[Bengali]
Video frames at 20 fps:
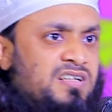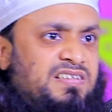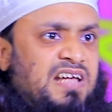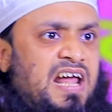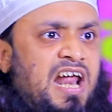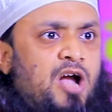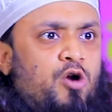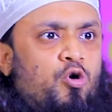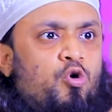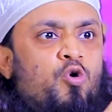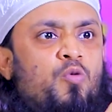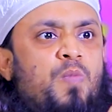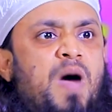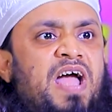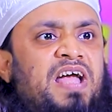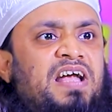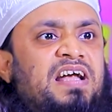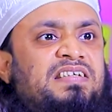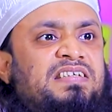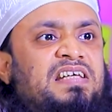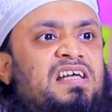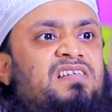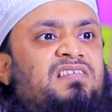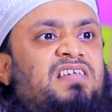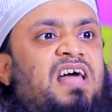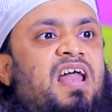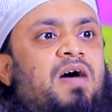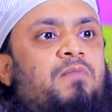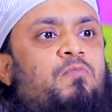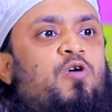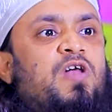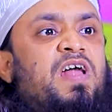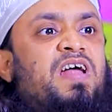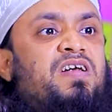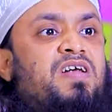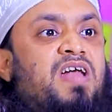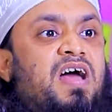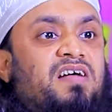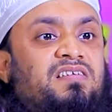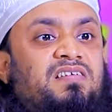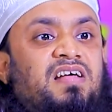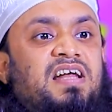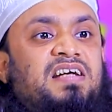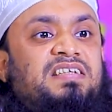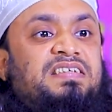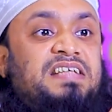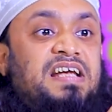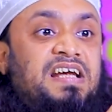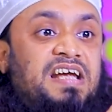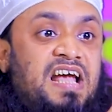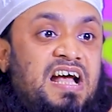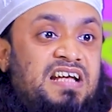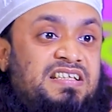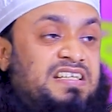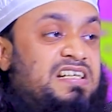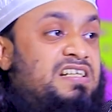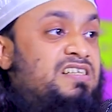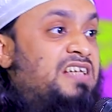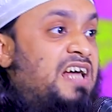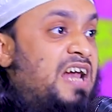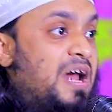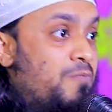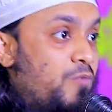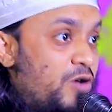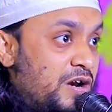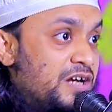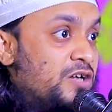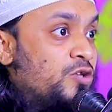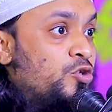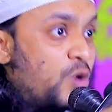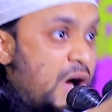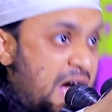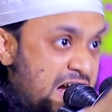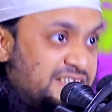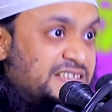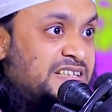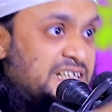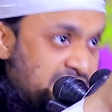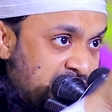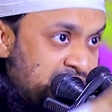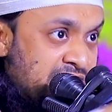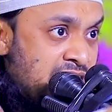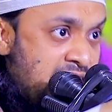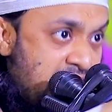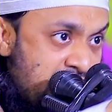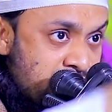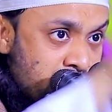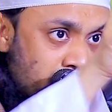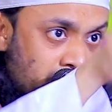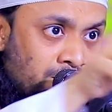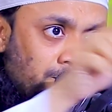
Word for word: যারা ঘুমায় গেছেন তারা বলেন না যারা জেগে আছেন তারা বলেন তো আছে কি নাই